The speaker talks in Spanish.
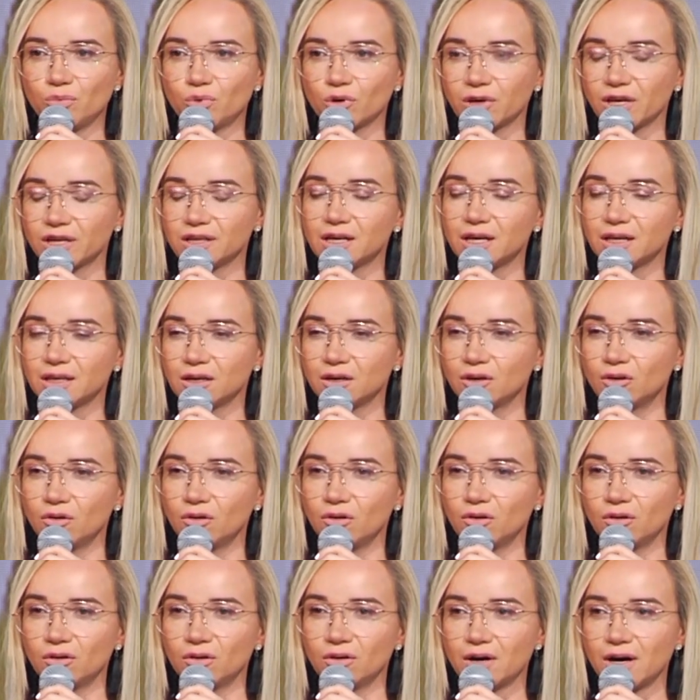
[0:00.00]
porque ya
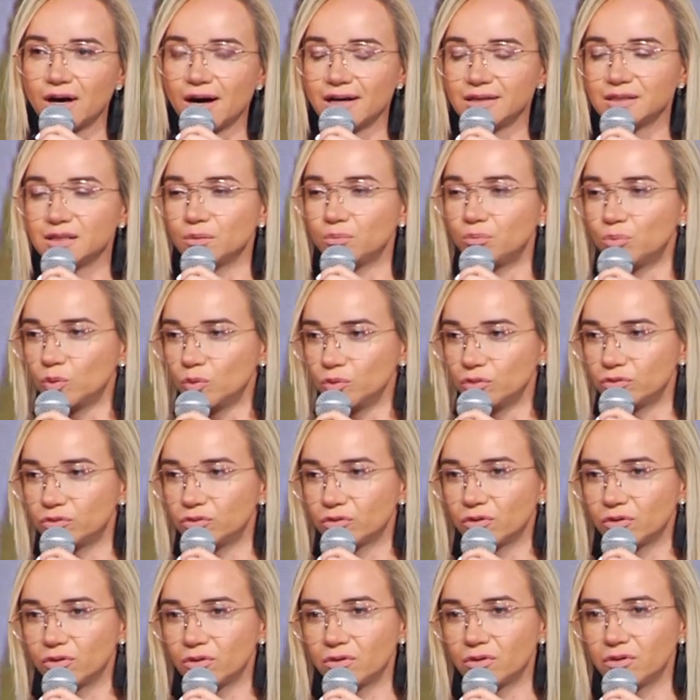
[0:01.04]
llegó a ese
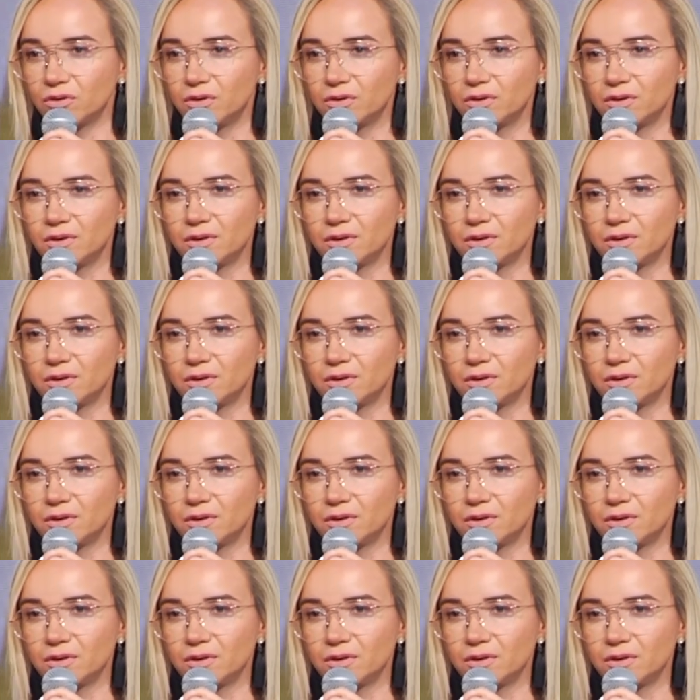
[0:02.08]
punto